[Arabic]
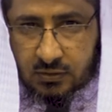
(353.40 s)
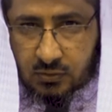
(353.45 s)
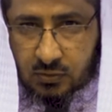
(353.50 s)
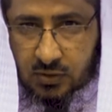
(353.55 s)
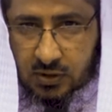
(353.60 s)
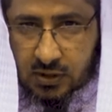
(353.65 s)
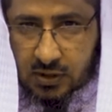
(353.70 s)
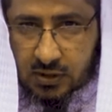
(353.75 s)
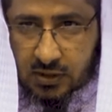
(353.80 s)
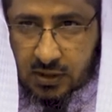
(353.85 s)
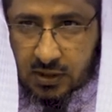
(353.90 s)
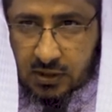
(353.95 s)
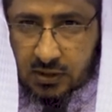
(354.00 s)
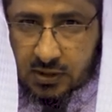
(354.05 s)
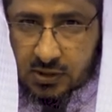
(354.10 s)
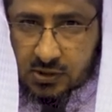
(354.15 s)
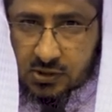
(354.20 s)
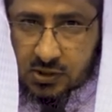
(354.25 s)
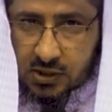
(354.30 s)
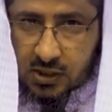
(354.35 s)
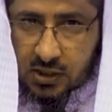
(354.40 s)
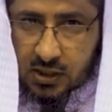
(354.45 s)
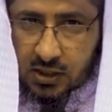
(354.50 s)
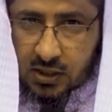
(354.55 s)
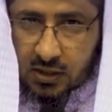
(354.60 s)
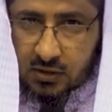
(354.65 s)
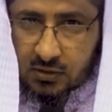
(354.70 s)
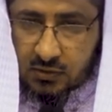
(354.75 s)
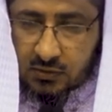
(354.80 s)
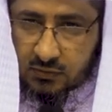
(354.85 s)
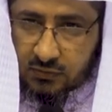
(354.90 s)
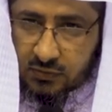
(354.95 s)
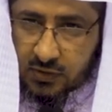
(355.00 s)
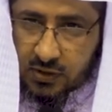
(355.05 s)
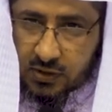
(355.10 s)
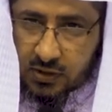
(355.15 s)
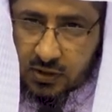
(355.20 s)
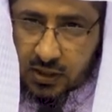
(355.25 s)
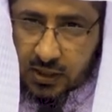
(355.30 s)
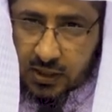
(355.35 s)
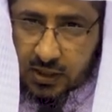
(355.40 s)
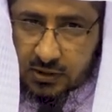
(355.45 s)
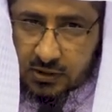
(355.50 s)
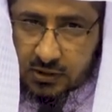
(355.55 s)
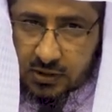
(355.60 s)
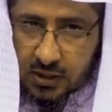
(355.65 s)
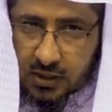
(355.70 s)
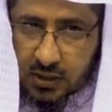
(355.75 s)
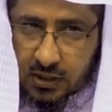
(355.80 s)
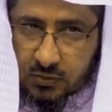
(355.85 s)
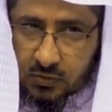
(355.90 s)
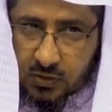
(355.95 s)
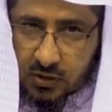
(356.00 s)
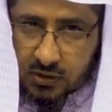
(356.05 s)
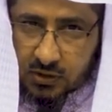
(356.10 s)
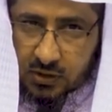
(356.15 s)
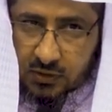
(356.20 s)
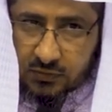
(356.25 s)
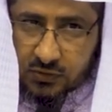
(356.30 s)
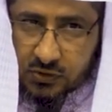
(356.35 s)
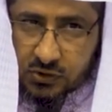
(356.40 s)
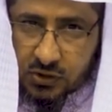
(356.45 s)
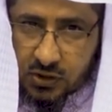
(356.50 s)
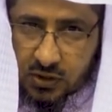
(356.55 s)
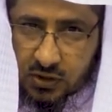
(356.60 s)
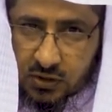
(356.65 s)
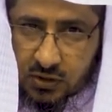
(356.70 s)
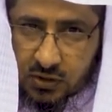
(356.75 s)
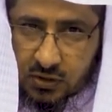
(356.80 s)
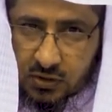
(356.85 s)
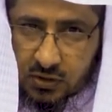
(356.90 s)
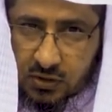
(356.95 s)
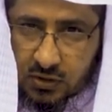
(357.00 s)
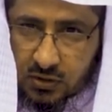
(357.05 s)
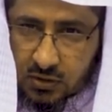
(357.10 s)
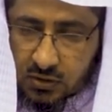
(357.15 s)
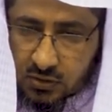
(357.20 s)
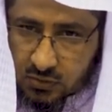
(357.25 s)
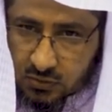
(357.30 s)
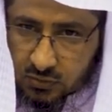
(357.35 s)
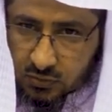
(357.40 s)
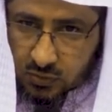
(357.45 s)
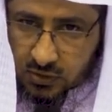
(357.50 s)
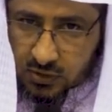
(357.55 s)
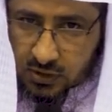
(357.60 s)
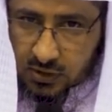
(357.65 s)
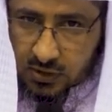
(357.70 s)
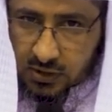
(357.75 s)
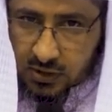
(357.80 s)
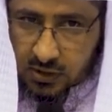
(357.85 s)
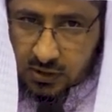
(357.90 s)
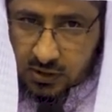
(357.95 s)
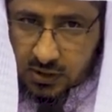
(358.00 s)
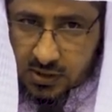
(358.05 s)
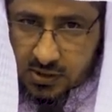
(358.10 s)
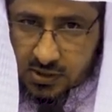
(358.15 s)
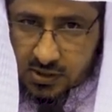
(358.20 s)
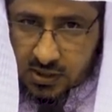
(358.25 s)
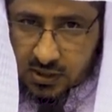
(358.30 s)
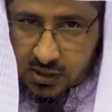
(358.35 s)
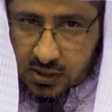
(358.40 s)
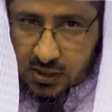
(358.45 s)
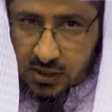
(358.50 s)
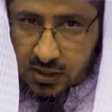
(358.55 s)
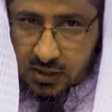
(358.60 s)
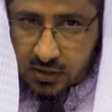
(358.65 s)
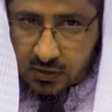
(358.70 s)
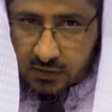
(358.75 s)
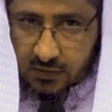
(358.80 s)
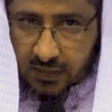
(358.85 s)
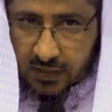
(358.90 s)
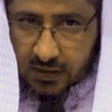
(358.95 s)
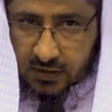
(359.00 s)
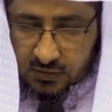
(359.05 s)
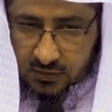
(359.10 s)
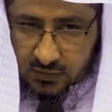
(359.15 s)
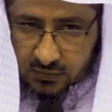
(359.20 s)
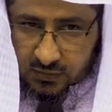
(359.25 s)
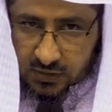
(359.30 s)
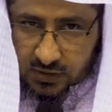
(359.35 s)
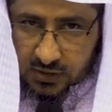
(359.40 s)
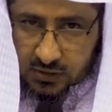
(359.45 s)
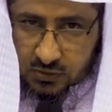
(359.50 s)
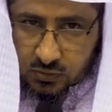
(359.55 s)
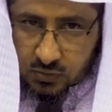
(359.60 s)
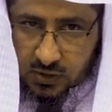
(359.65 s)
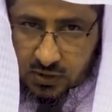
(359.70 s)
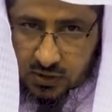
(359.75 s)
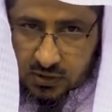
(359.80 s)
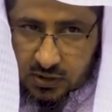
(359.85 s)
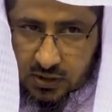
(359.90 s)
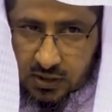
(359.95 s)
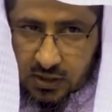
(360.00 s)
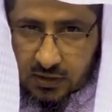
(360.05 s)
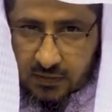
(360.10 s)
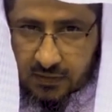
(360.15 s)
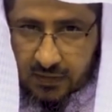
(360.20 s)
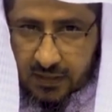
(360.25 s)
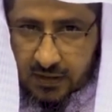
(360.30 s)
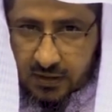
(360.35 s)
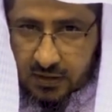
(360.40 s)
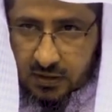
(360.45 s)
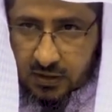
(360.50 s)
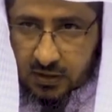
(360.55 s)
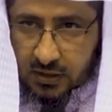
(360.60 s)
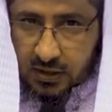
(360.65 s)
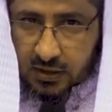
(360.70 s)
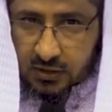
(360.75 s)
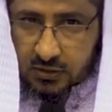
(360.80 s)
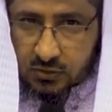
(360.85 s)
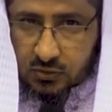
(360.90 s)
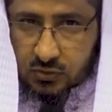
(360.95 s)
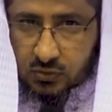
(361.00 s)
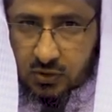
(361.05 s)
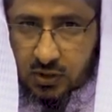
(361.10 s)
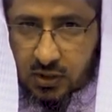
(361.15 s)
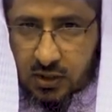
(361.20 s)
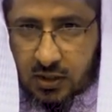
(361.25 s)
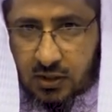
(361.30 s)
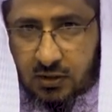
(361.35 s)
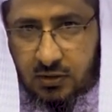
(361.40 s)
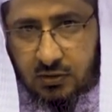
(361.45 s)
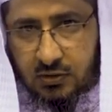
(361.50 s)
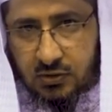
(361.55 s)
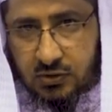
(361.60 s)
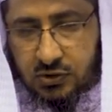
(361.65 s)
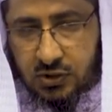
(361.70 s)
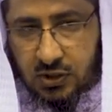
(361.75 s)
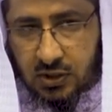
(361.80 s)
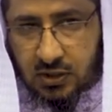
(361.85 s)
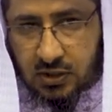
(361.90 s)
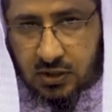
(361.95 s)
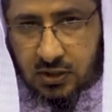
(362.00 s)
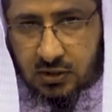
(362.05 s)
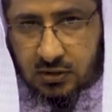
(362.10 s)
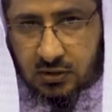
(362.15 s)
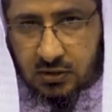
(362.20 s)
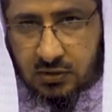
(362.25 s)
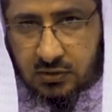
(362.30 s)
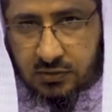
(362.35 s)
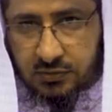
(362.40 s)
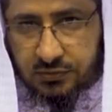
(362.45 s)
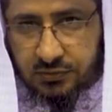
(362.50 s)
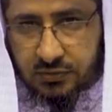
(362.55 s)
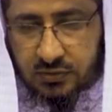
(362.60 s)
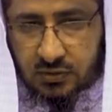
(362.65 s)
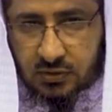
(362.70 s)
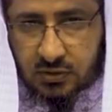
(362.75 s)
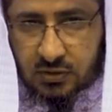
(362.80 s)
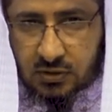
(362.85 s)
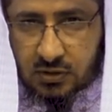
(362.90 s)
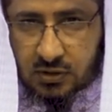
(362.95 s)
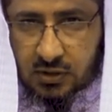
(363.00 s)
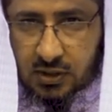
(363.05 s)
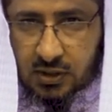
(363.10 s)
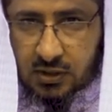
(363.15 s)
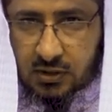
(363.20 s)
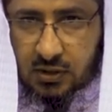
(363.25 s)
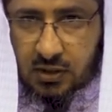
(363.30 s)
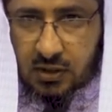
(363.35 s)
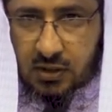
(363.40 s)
وكذلك الصلاة فإن حدها ورد في الشرع وكذلك الزكاة فقد ورد حدها شرعا لأن